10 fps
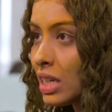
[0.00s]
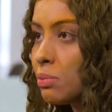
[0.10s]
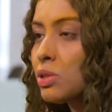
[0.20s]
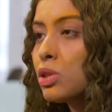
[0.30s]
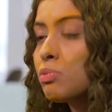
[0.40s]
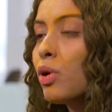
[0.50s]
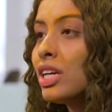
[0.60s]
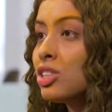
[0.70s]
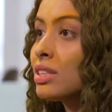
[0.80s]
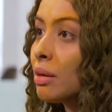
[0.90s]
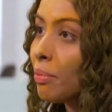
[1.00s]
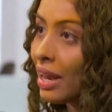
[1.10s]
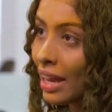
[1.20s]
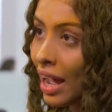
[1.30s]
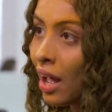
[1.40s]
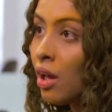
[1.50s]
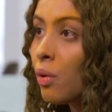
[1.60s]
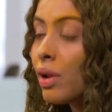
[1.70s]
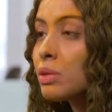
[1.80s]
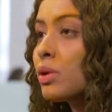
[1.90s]
As pessoas podem te atrapalhar
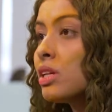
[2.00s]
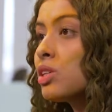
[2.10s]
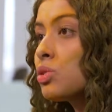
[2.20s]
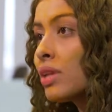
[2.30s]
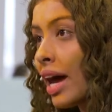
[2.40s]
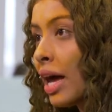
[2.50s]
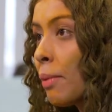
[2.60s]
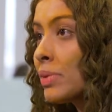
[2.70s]
ou elas podem te ajudar,